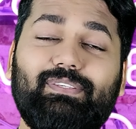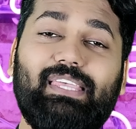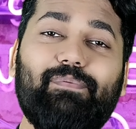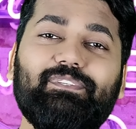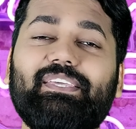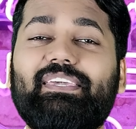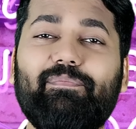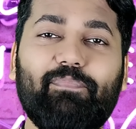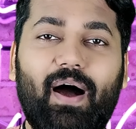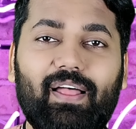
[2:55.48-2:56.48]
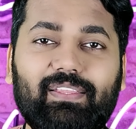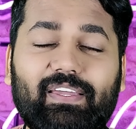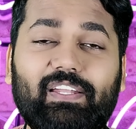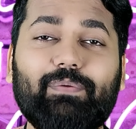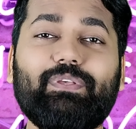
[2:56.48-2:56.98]
सैमसंग की बात
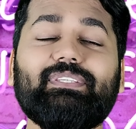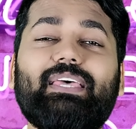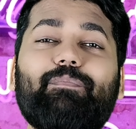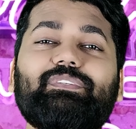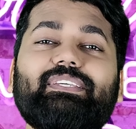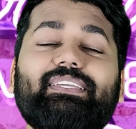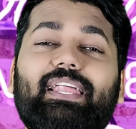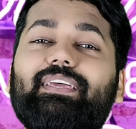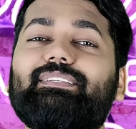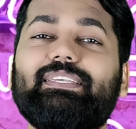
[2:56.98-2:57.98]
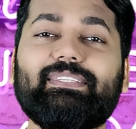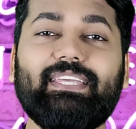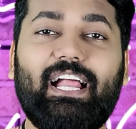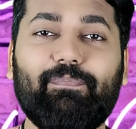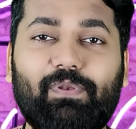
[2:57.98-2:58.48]
करते हुए सैमसंग गैलेक्सी
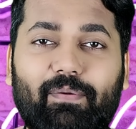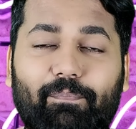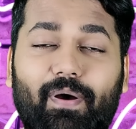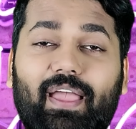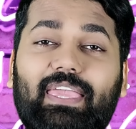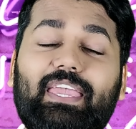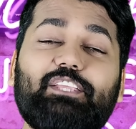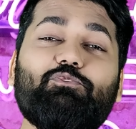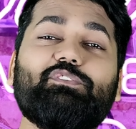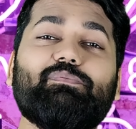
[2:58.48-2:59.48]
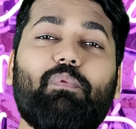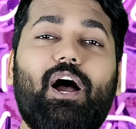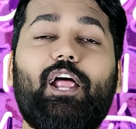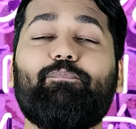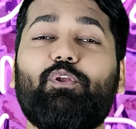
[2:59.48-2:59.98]
Z Flip 5 ये जो
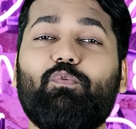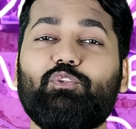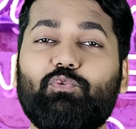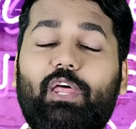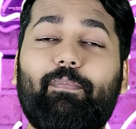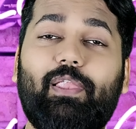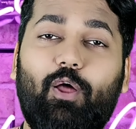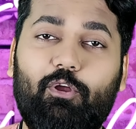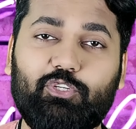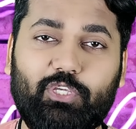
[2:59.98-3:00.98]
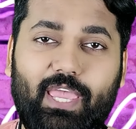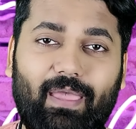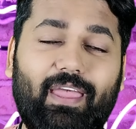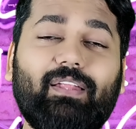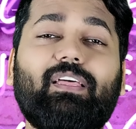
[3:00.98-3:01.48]
स्मार्टफोन है वो जुलाई में लॉन्च किया
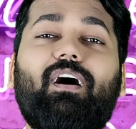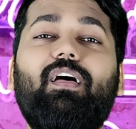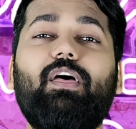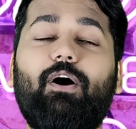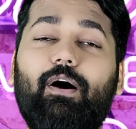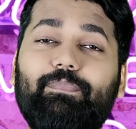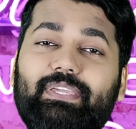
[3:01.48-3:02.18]
गया था अब